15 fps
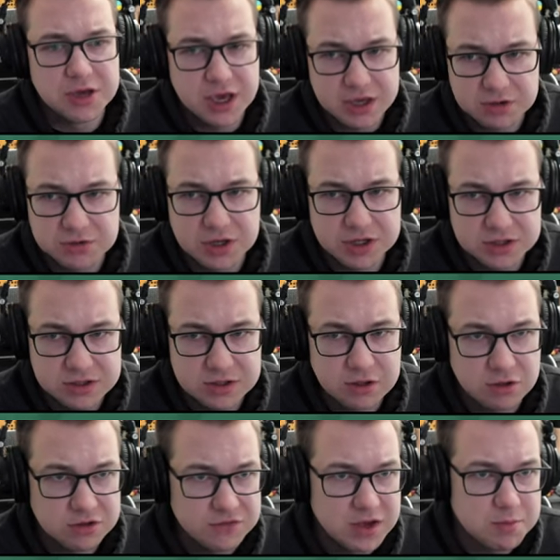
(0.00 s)
ja tutaj
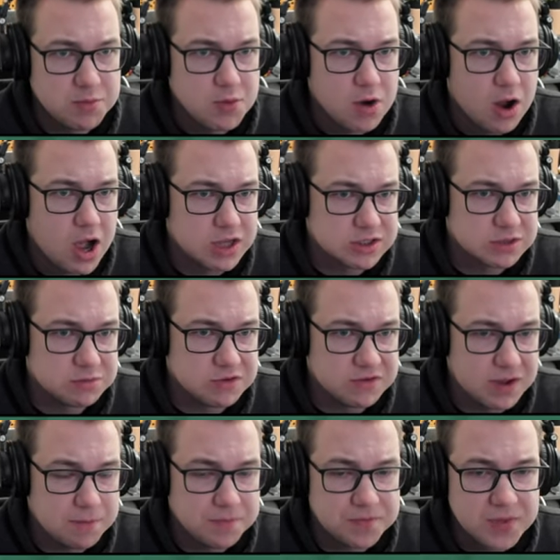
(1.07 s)
tylko 2,5 koła
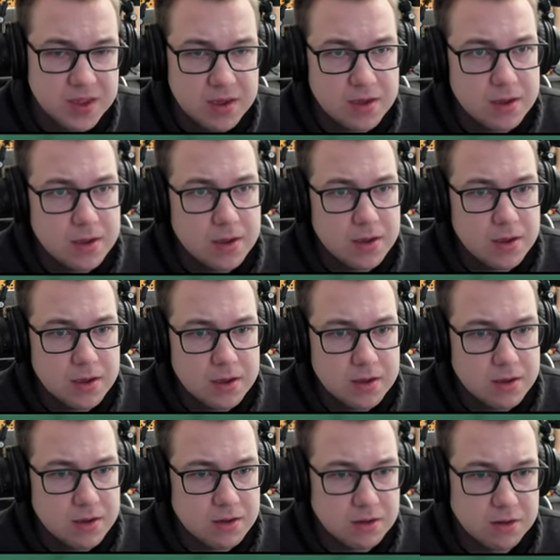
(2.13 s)
zdobywam.
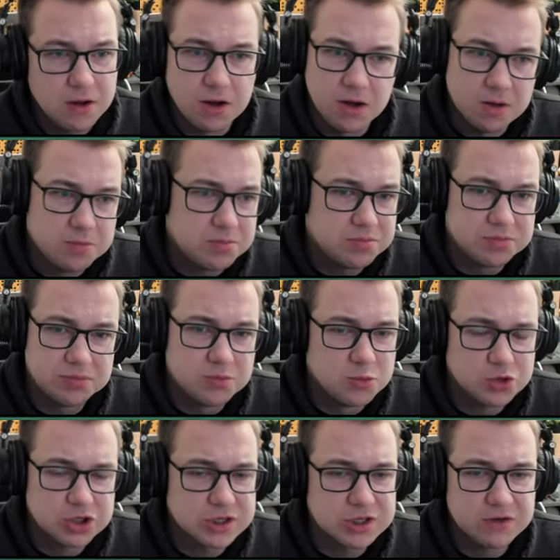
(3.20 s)
No,
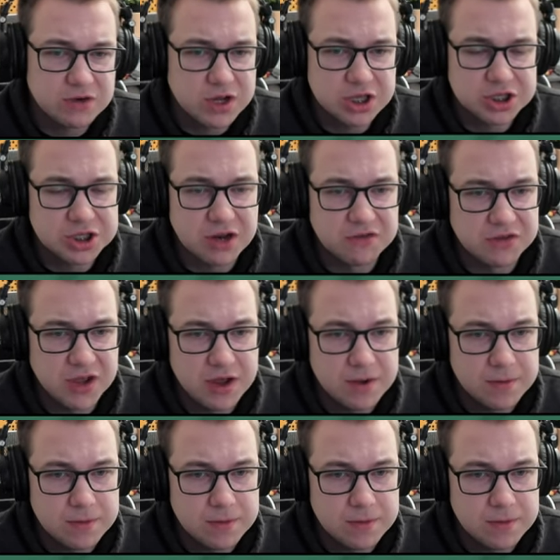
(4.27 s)
muszę znowu grać trefle.